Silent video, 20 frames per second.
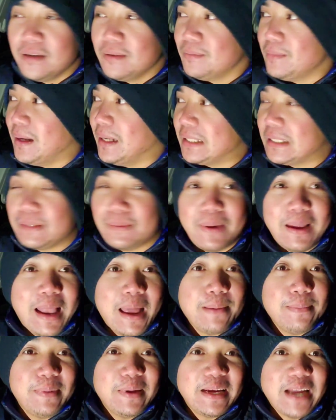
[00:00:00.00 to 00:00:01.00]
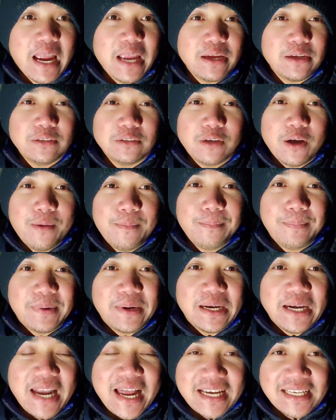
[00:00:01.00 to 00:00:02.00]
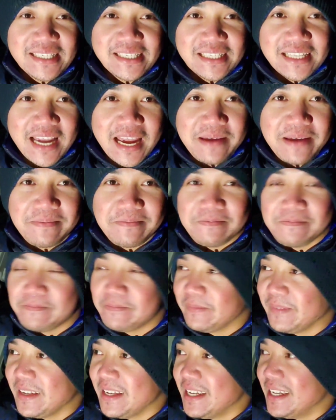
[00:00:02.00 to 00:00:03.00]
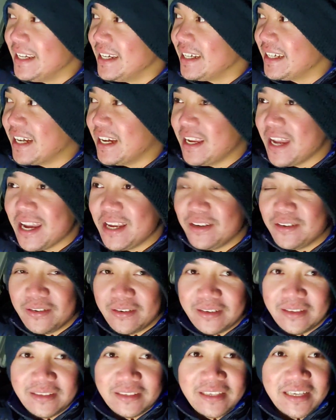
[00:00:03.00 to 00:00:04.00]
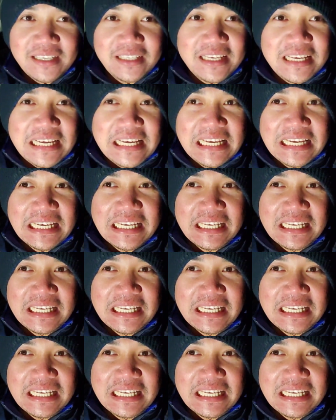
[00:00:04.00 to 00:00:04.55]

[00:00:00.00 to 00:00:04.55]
mas malabig ngayon compare last time kaya yon kasi